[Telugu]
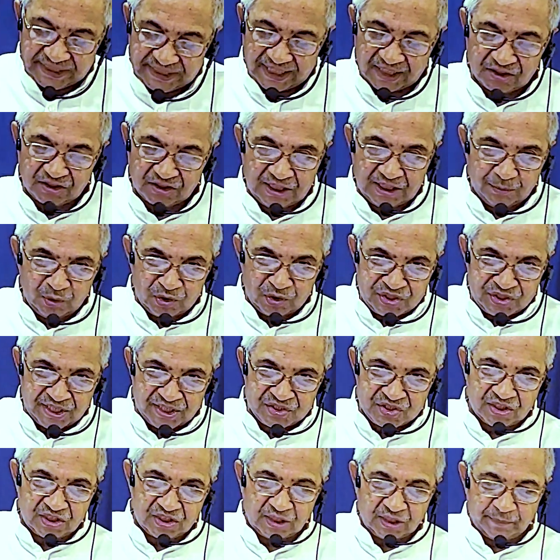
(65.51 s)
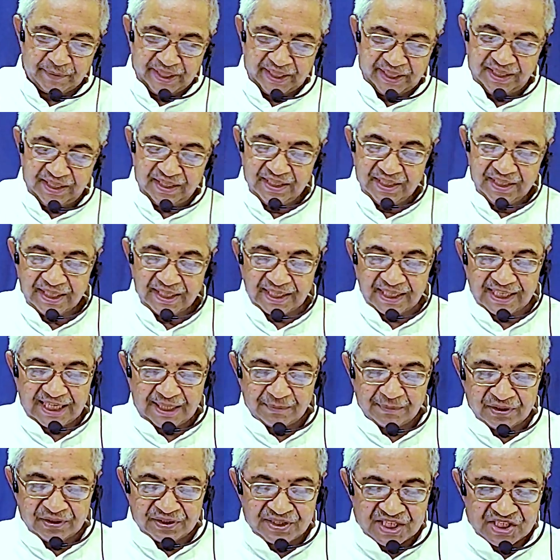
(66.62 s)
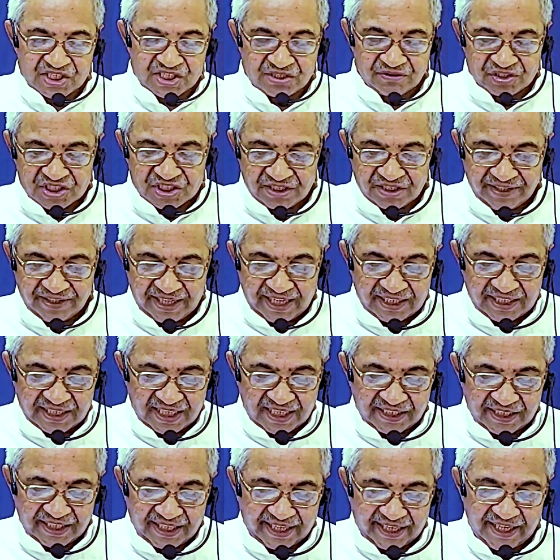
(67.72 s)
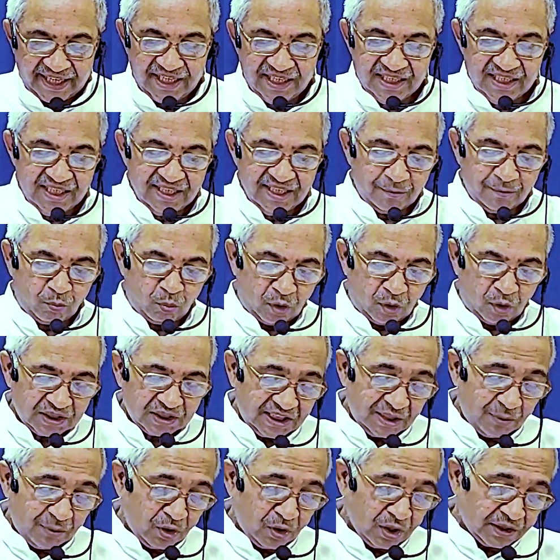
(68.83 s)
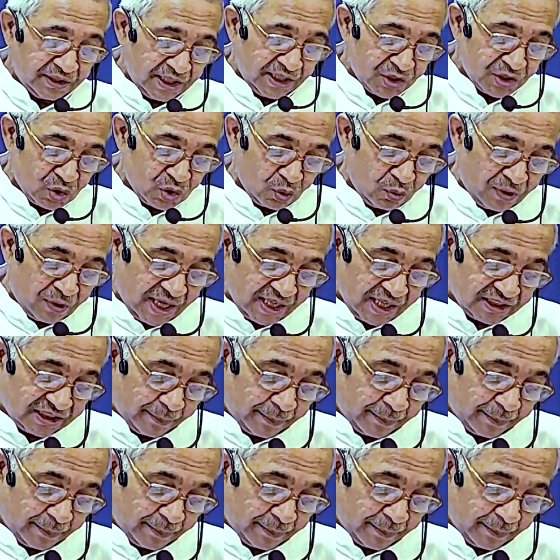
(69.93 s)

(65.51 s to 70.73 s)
యత్నము చేసి ఇక్కడ గమనం చేసే విషయం ఏంటంటే మొట్టమొదట సువార్త